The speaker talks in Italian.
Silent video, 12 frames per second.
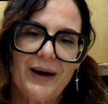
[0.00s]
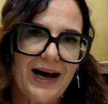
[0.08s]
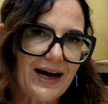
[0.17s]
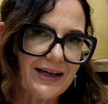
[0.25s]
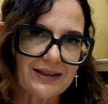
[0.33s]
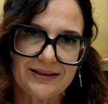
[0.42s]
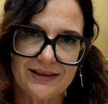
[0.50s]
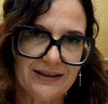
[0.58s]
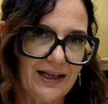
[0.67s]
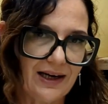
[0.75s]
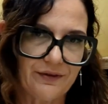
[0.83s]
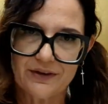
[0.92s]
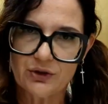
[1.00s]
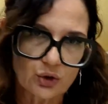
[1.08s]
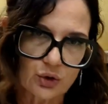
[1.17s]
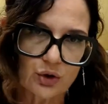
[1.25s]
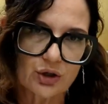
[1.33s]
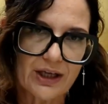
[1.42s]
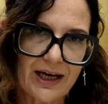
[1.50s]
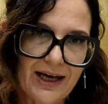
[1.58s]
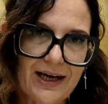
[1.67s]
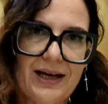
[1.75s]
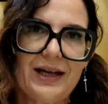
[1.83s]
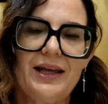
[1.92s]
parti della
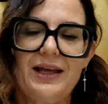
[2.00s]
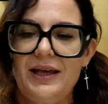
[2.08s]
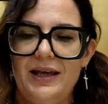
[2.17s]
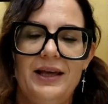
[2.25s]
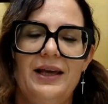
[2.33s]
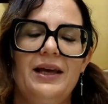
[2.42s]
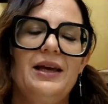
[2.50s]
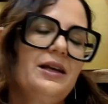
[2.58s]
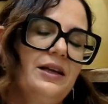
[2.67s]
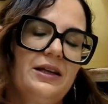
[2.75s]
frisona e